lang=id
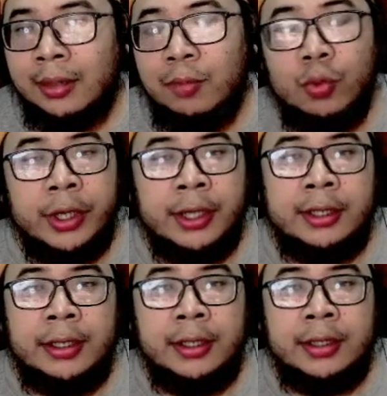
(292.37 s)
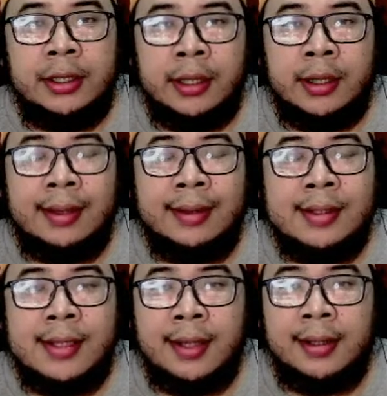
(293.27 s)
ya guys ya di sini yang
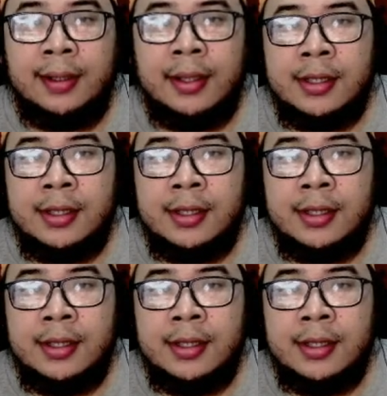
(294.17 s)
gratisannya dan